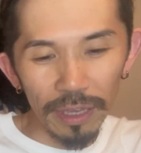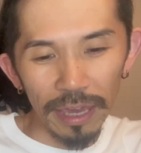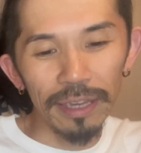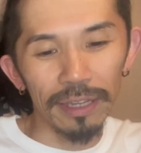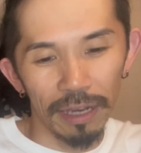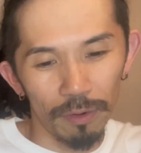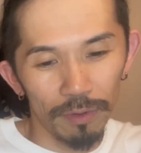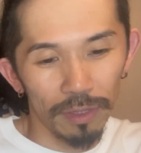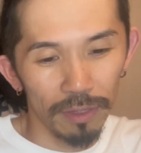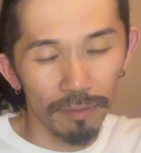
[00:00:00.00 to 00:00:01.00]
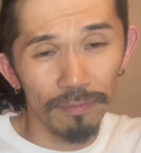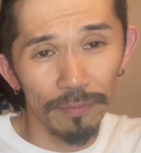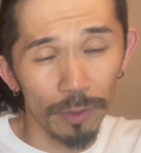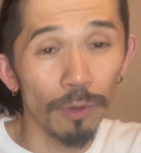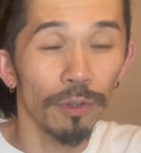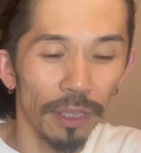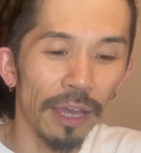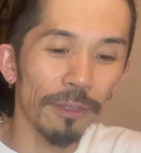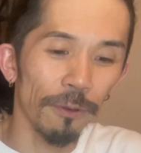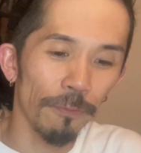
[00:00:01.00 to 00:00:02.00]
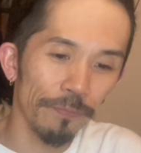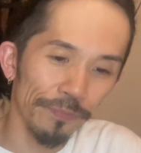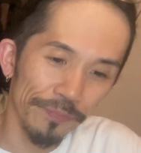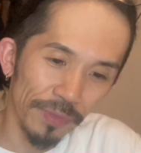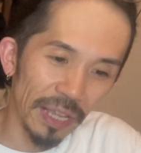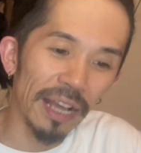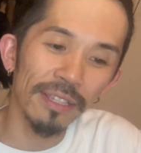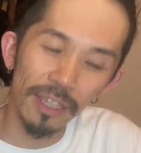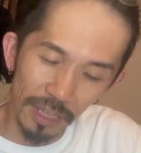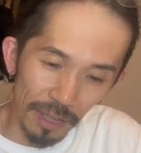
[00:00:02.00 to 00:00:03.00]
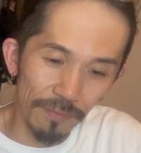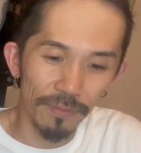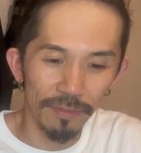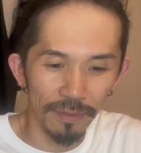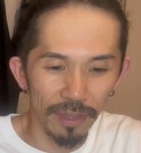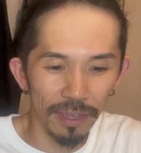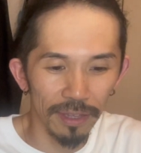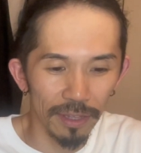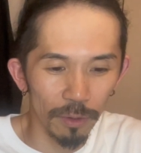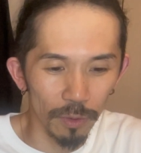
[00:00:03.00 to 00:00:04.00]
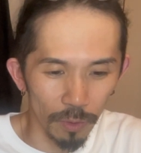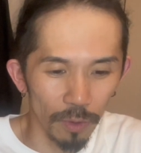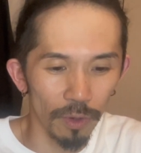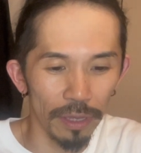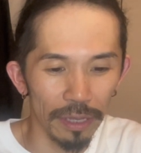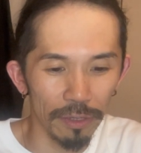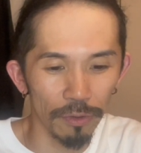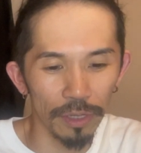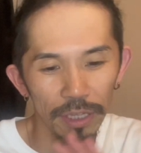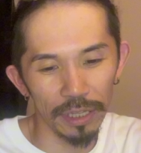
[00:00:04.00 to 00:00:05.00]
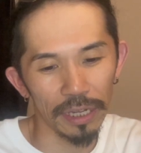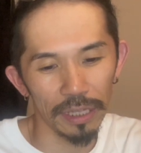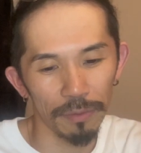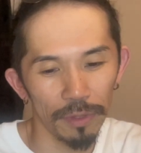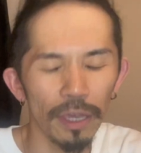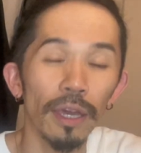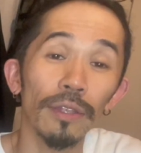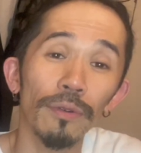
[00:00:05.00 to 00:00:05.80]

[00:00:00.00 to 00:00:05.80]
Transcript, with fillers: 変化をすごくねあの感じた、えー、ってことを、えー、その記事の中でもねあの